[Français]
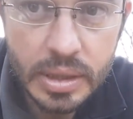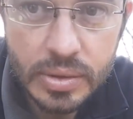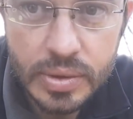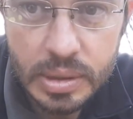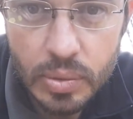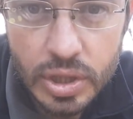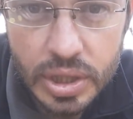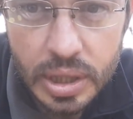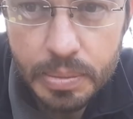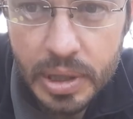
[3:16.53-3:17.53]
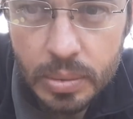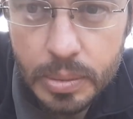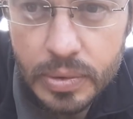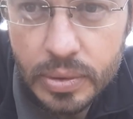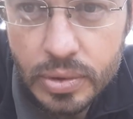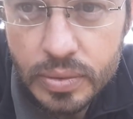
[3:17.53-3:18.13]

Excusez-moi, j'ai un appel en même temps,